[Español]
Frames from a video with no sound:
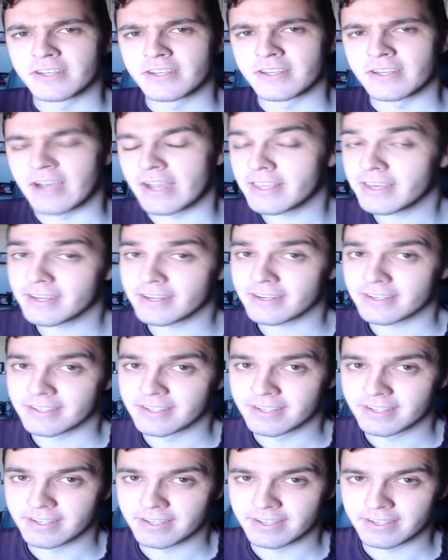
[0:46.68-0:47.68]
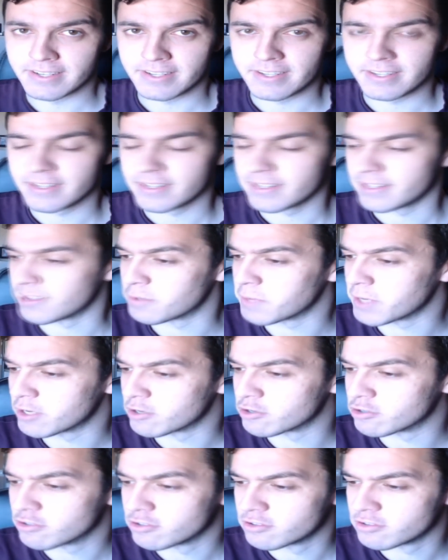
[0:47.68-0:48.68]
Ayer,
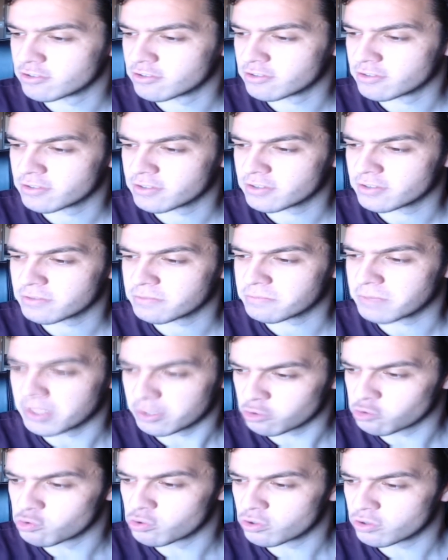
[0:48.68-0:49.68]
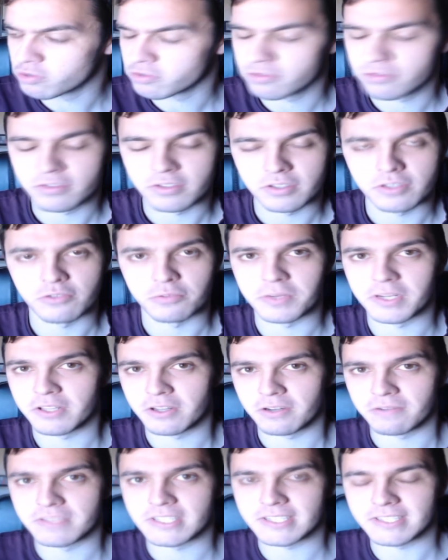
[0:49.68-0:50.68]
domingo 21, estoy mirando la
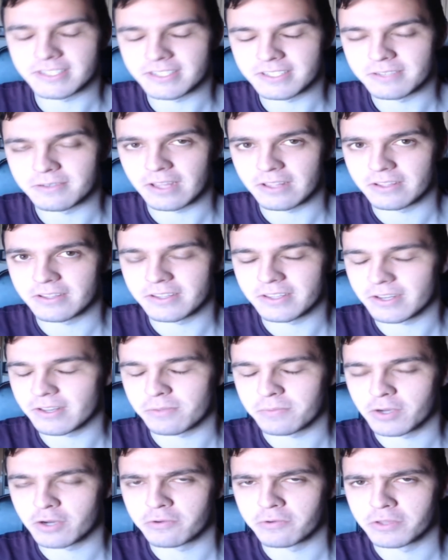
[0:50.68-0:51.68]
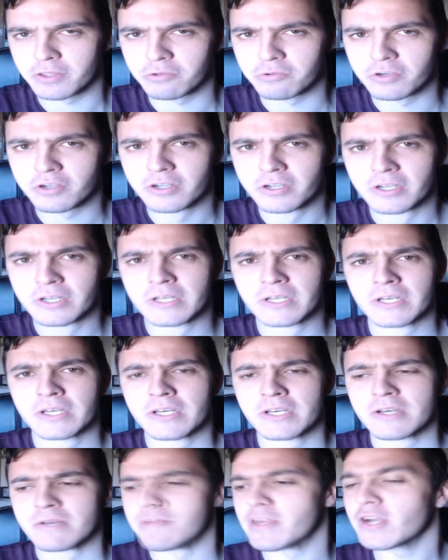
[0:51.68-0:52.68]
fecha, sí, ayer domingo 21,
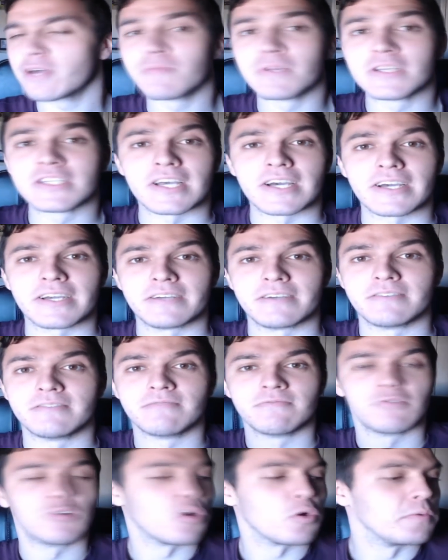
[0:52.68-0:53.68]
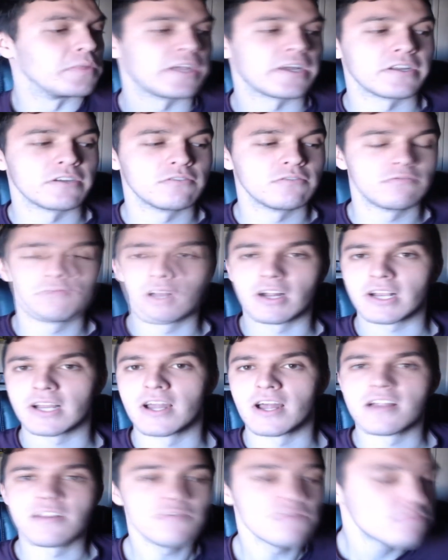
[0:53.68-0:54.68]
me llega un mensaje, un comentario, acá,
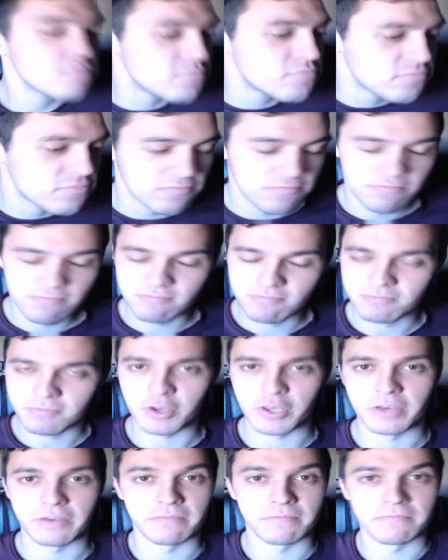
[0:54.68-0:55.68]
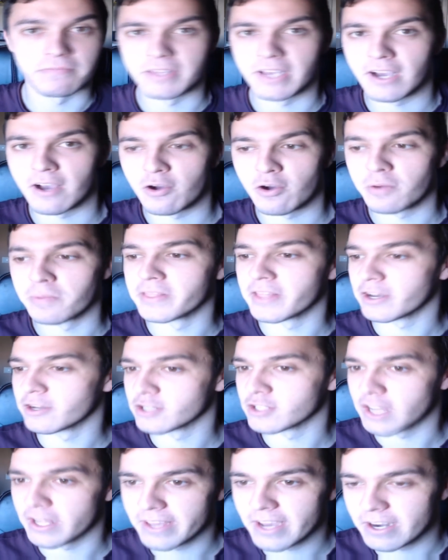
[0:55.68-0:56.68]
¿no? Oye, llegan comentarios
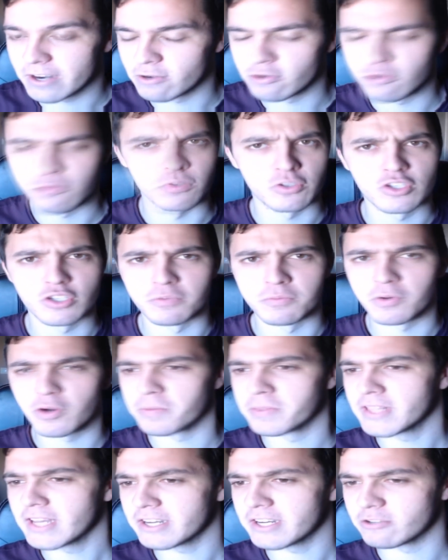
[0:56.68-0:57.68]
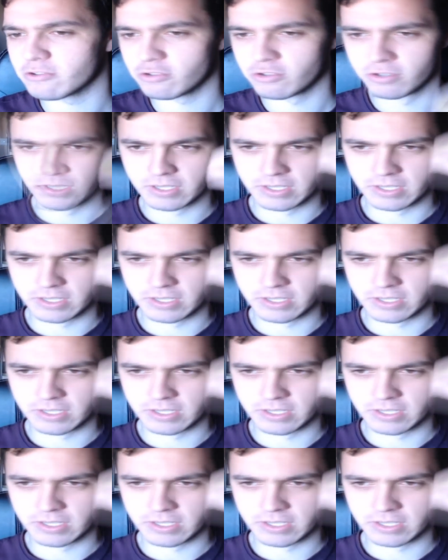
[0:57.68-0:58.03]
a diario, ¿no? Muchísimos comentarios.